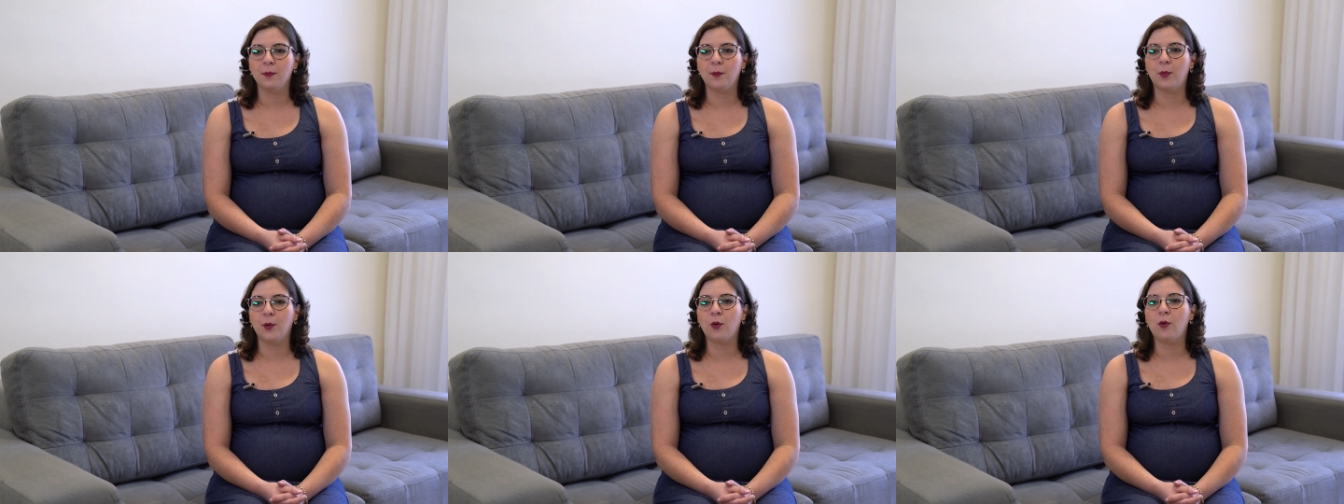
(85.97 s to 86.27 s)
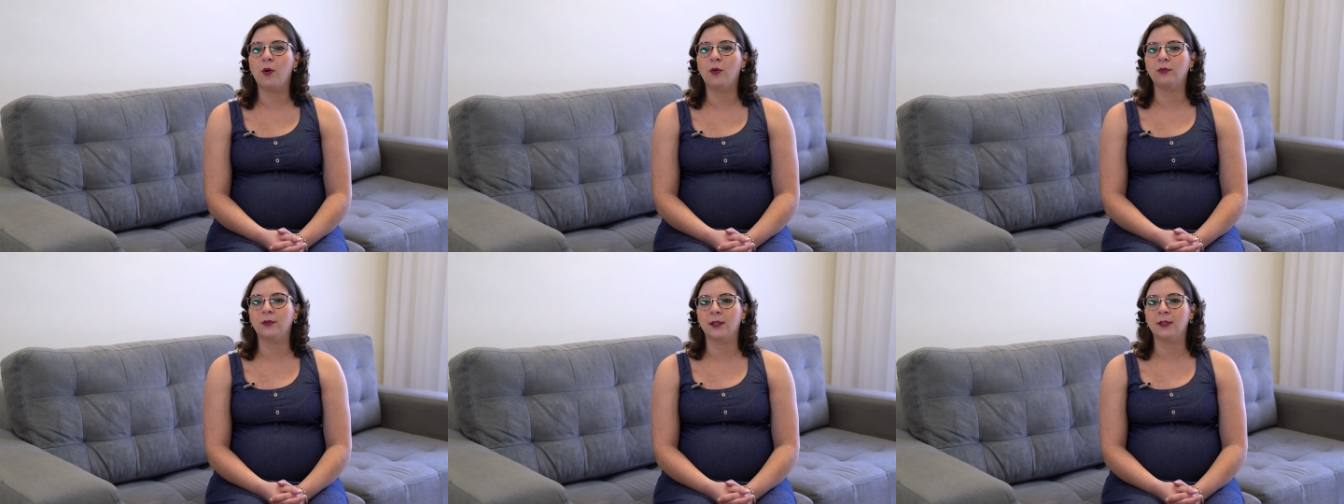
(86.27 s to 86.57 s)
por
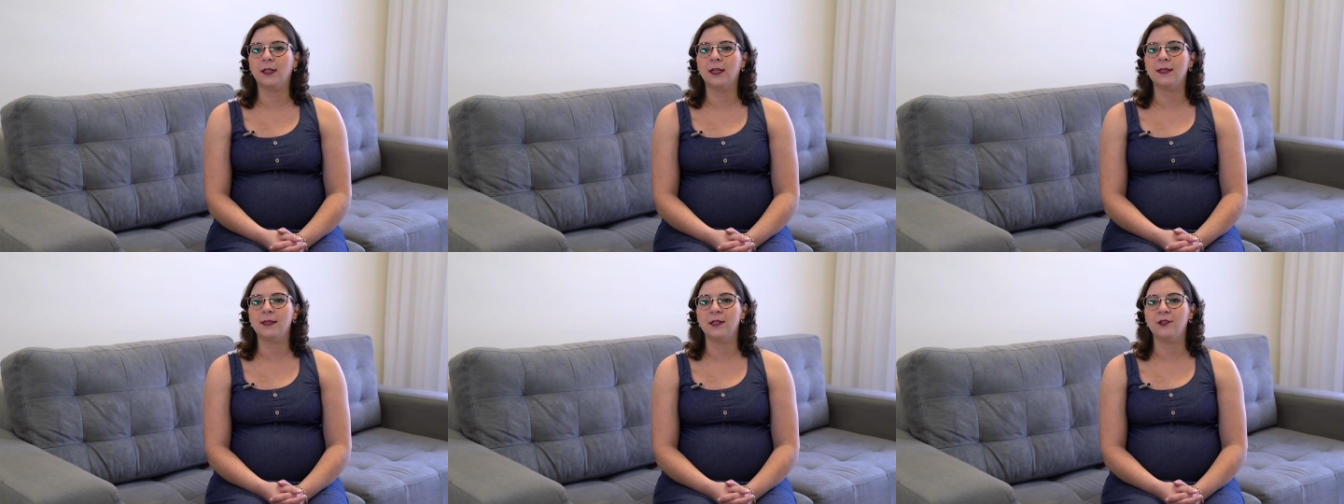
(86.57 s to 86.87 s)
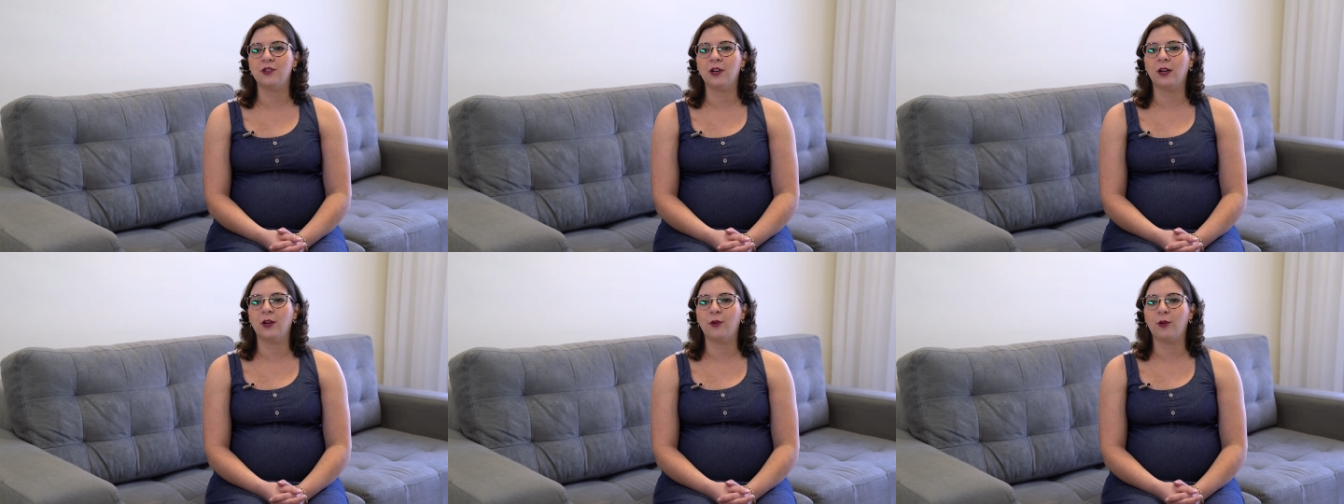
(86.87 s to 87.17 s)
conta desse
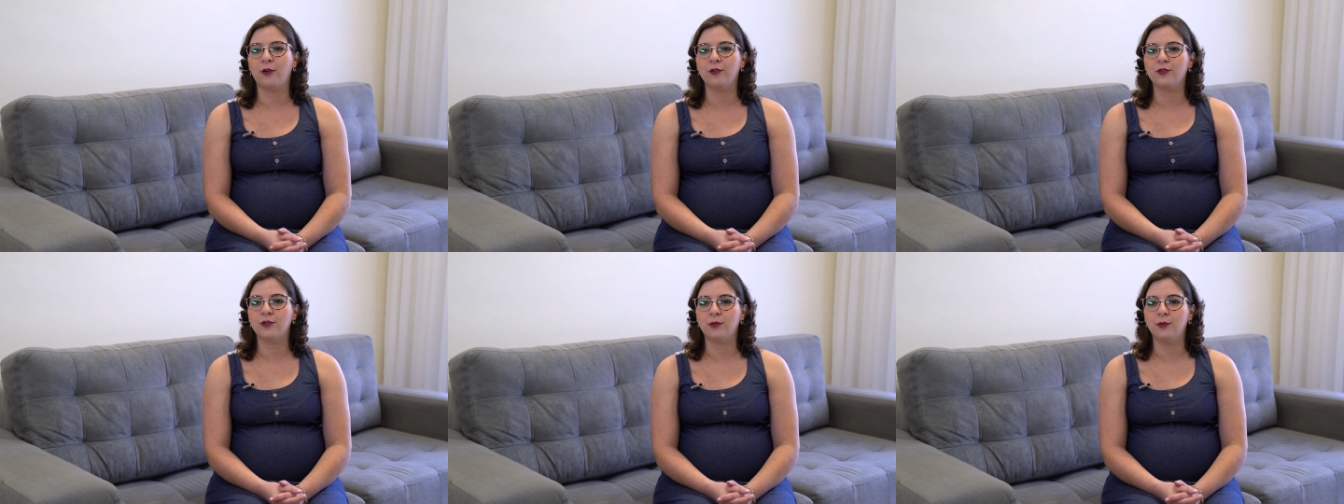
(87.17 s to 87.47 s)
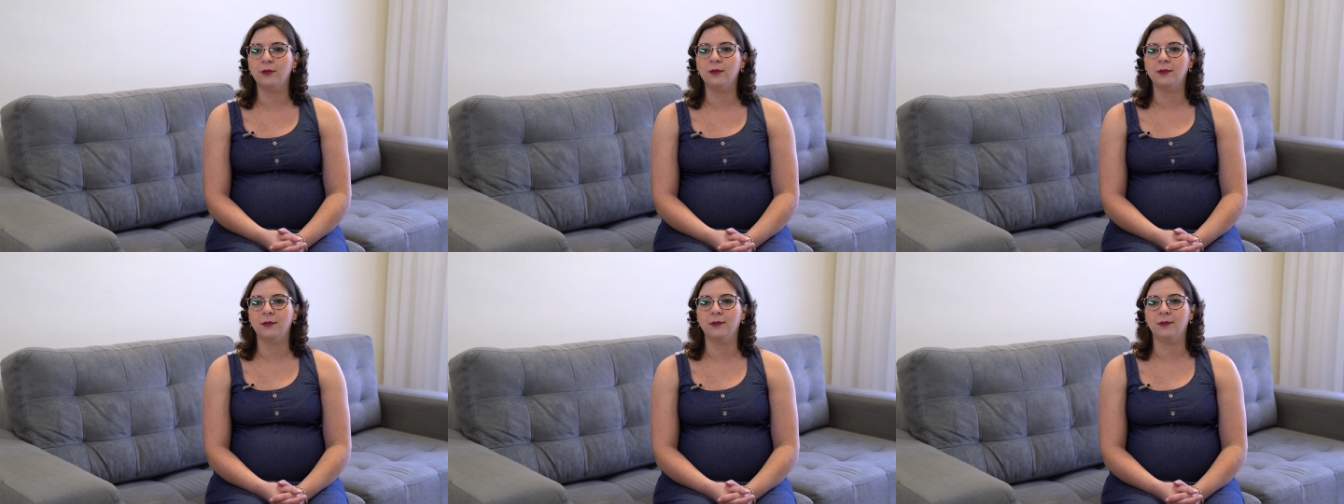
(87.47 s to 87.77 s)

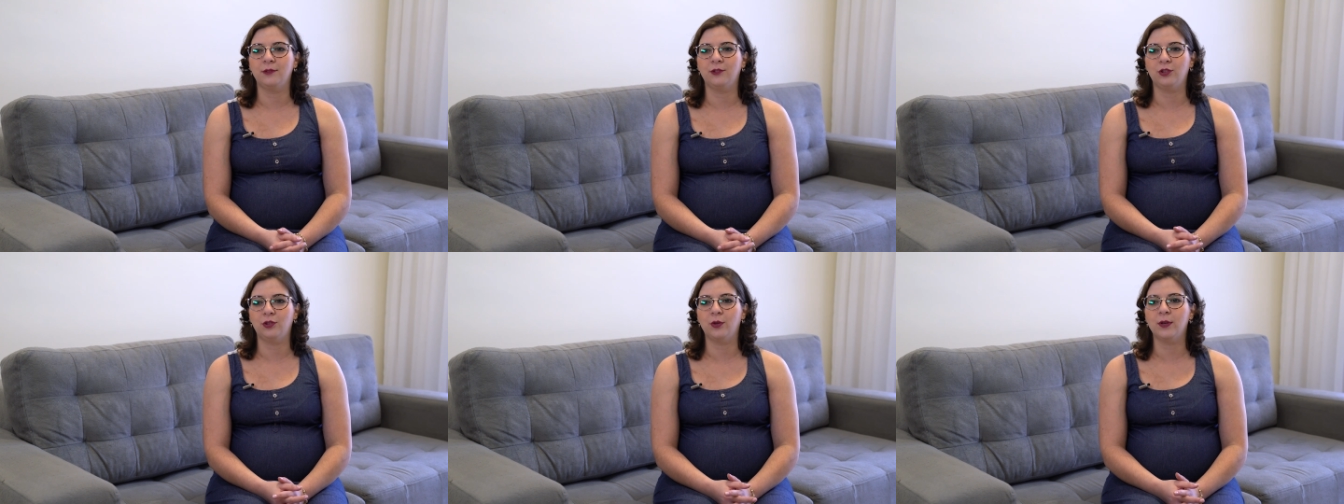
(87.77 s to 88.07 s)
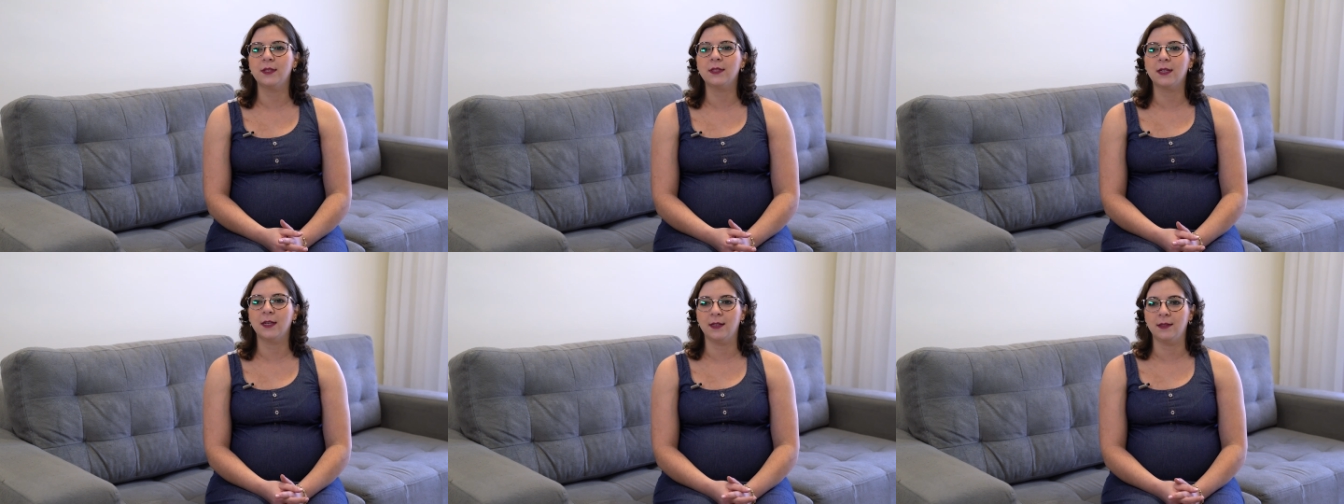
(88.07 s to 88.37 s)
diagnóstico de
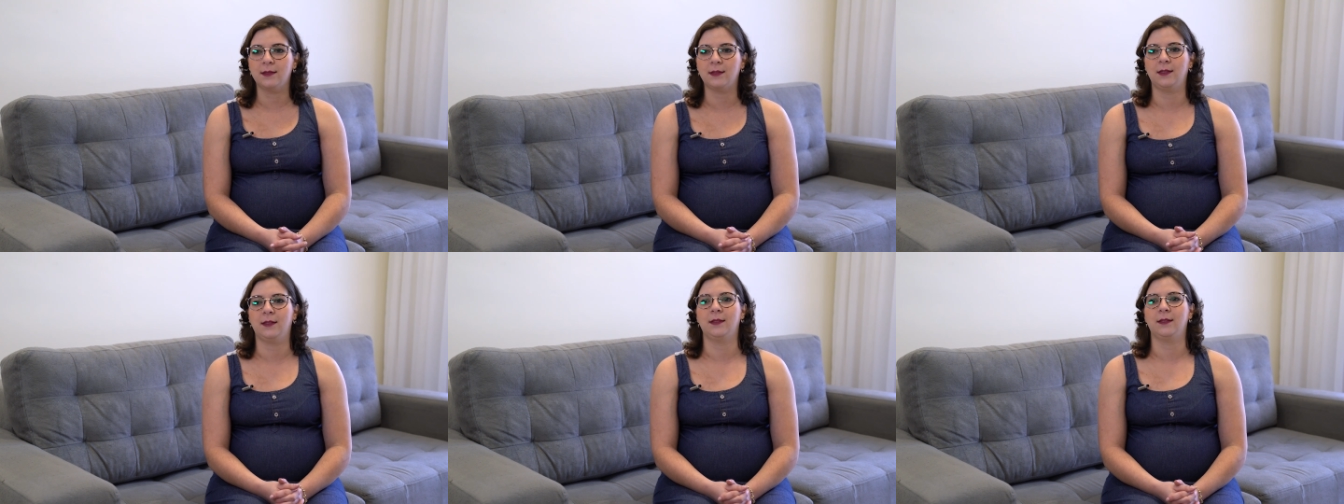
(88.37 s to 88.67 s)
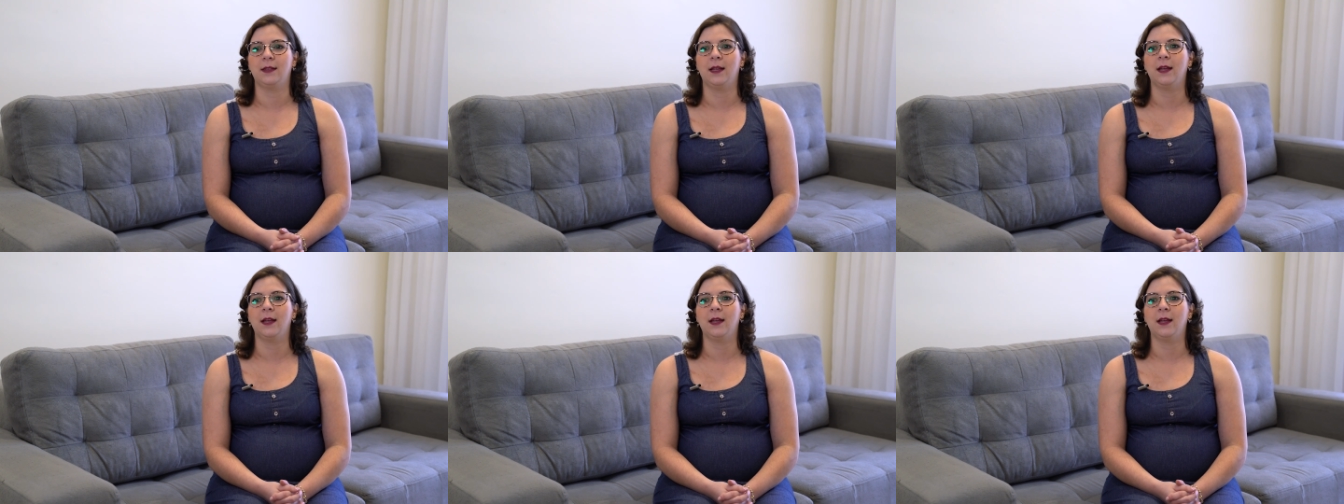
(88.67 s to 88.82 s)
dois cânceres,